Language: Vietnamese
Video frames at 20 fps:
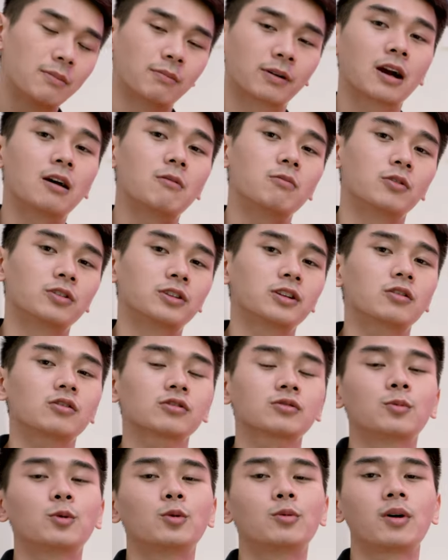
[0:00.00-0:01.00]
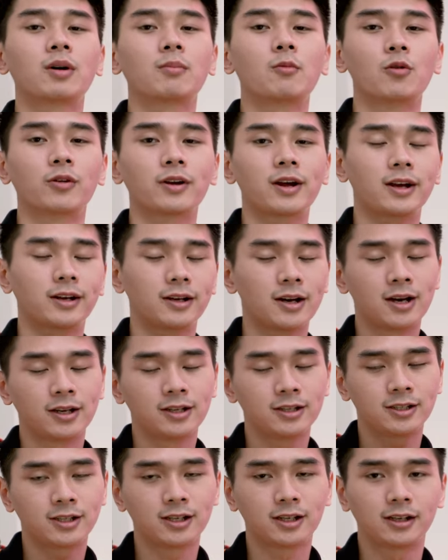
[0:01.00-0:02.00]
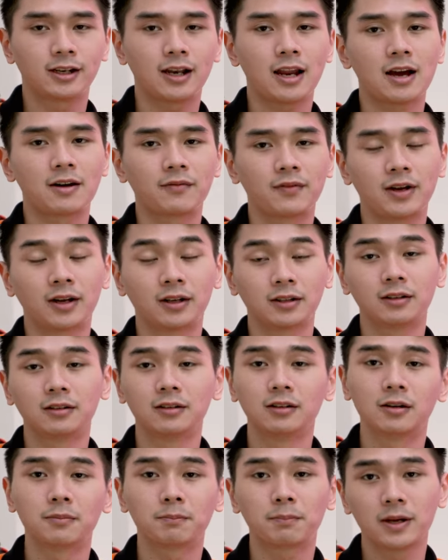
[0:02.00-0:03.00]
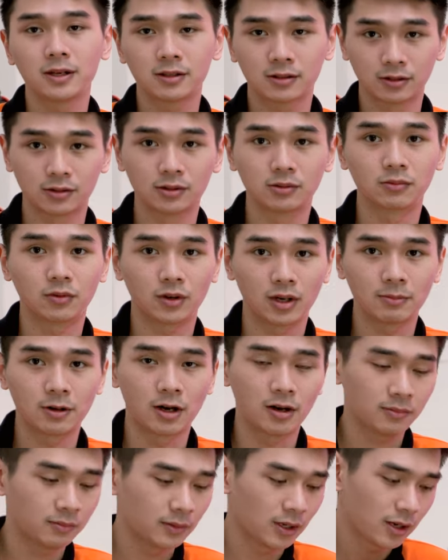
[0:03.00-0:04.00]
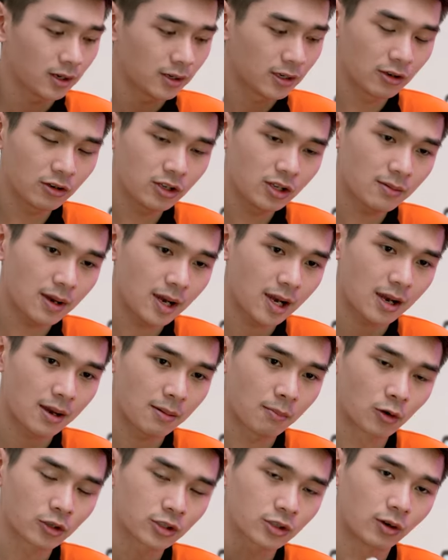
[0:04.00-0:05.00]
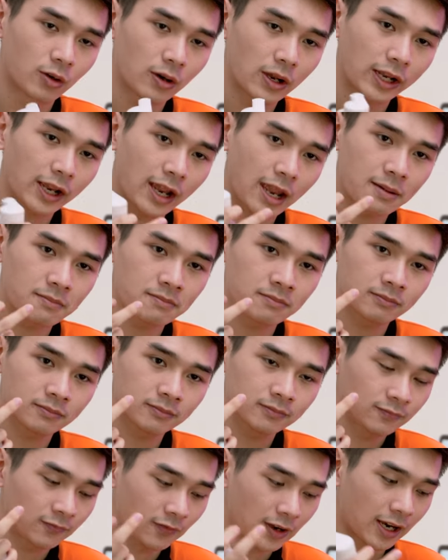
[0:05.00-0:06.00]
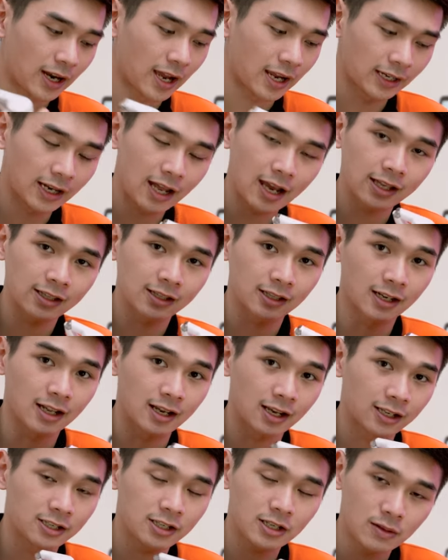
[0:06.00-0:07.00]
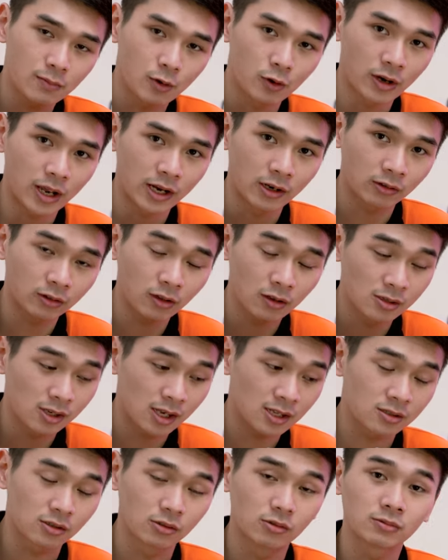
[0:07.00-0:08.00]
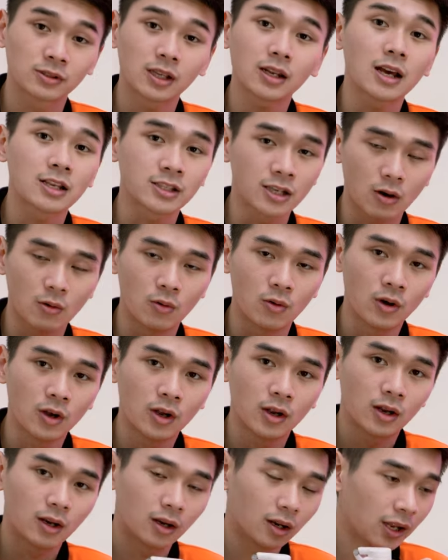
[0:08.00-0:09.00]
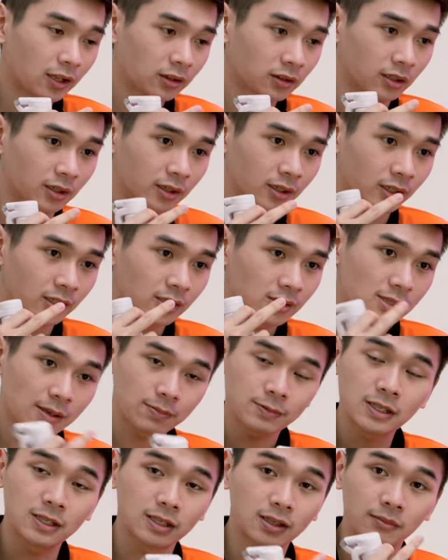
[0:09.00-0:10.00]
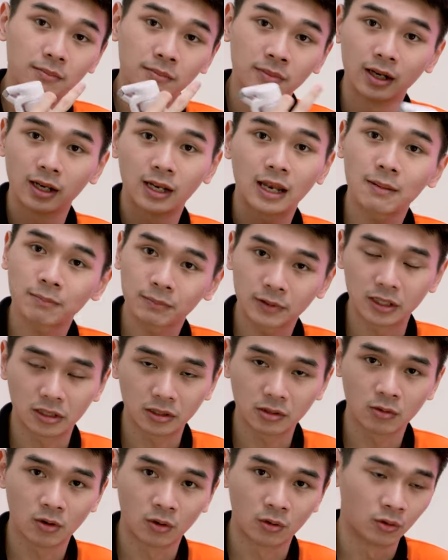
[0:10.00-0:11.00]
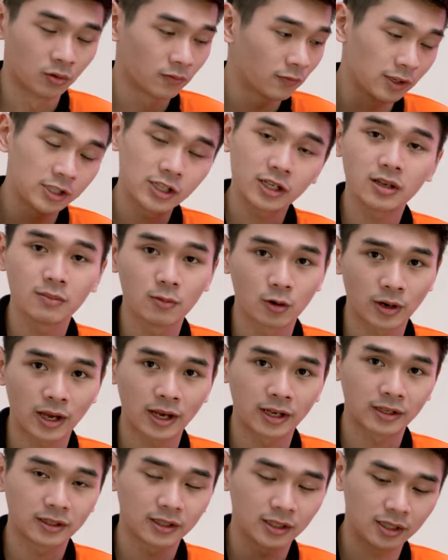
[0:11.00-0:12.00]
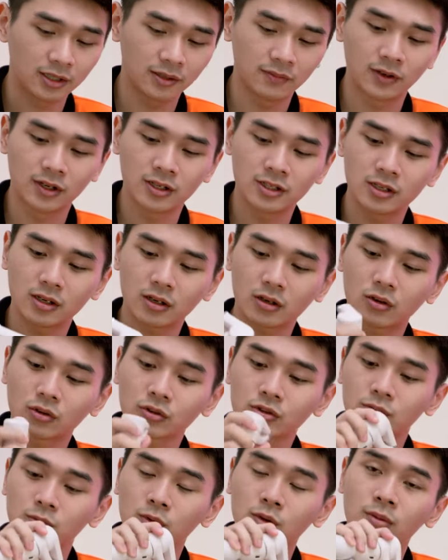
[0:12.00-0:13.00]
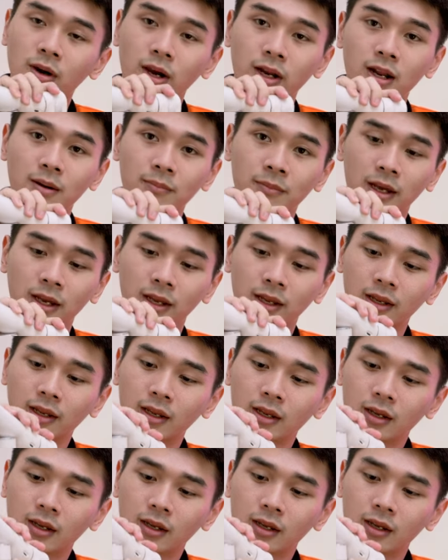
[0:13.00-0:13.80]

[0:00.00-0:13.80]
điểm cộng của chiếc Osmo Mobile bốn này đấy chính là về cái thời lượng pin sử dụng của em nó. Nếu như mà một số anh em phản ánh lại rằng là cái chiếc gimbal này nó thời gian sử dụng rất là trâu, lên tới sấp xỉ mười lăm tiếng đồng hồ với chiếc gimbal này, thì với chiếc Osmo Mobile năm này